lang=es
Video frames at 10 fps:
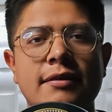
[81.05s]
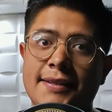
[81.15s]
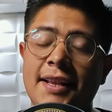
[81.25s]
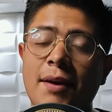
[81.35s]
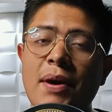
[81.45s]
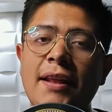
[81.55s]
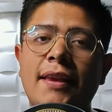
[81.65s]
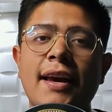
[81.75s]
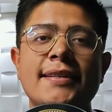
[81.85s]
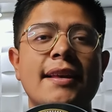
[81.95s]

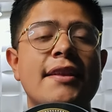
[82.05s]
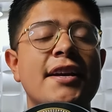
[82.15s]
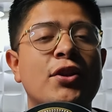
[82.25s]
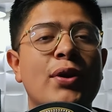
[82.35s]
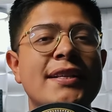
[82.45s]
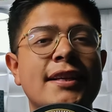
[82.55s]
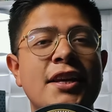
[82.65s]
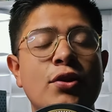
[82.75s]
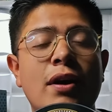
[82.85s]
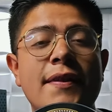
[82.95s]
Recientemente este director ha
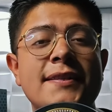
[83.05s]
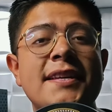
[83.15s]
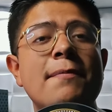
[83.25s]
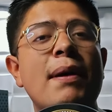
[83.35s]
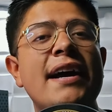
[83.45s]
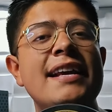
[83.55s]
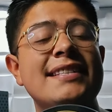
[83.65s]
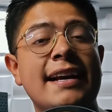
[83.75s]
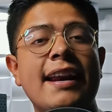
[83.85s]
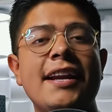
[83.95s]
salido a decir
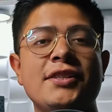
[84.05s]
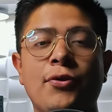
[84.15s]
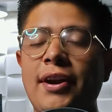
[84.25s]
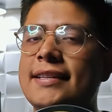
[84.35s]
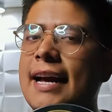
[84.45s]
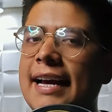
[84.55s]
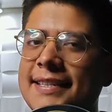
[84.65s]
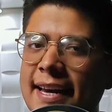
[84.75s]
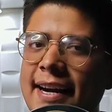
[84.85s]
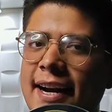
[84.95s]
varias declaraciones
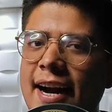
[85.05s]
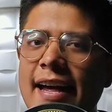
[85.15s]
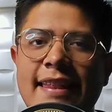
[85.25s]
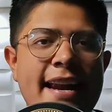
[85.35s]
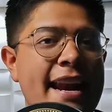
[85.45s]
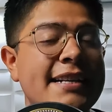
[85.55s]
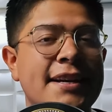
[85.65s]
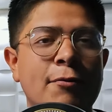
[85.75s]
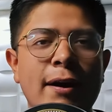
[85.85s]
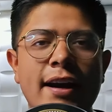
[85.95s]
acerca de la
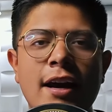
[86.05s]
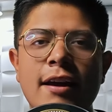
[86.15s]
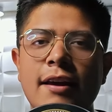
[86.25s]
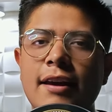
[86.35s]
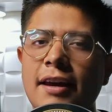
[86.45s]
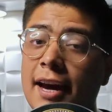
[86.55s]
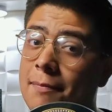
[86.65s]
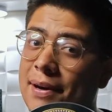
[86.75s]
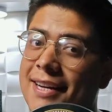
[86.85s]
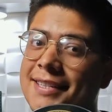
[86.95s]
secuela que
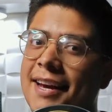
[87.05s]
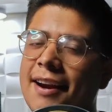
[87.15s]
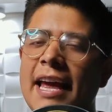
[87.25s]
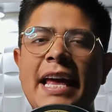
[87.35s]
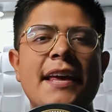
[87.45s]
al parecer